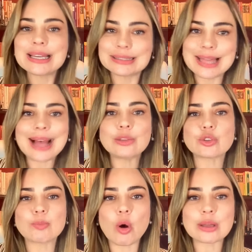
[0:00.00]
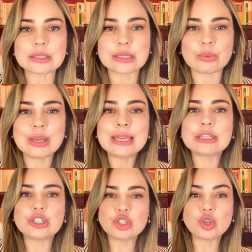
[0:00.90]
Dados mostram
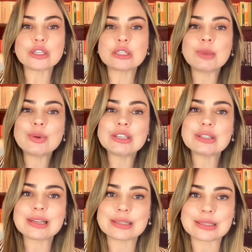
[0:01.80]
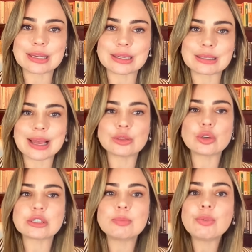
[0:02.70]
que de 2016 a
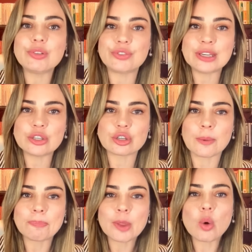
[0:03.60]
2020,